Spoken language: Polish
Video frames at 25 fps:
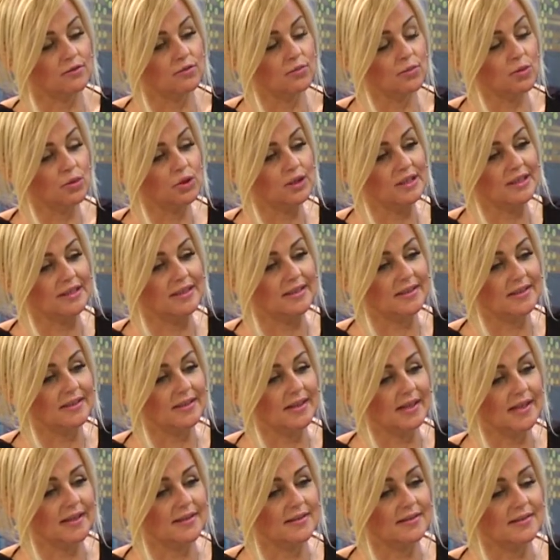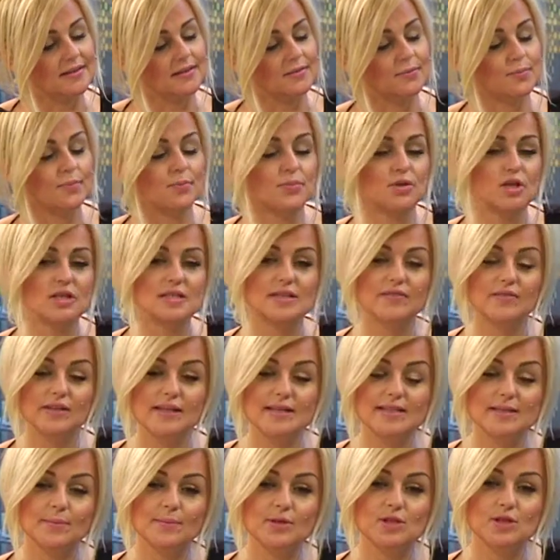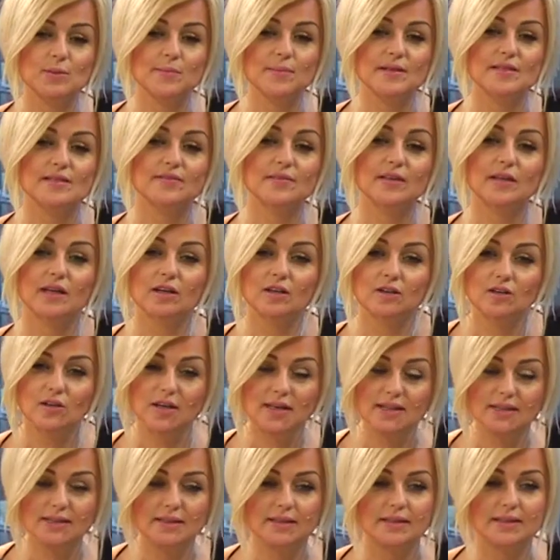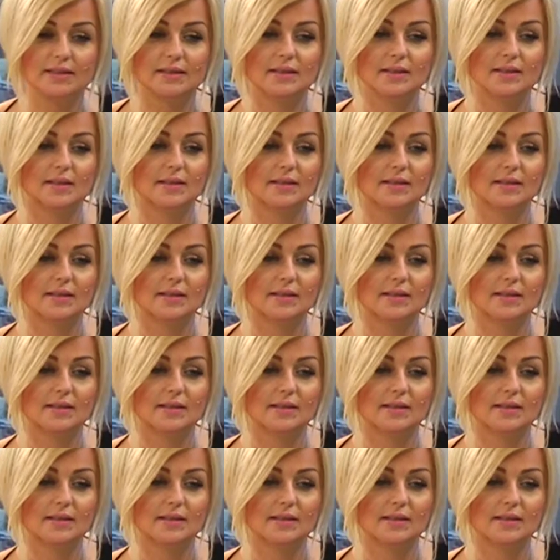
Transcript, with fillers: w Multikinie i przez chwilę zapraszam Państwa na kolejny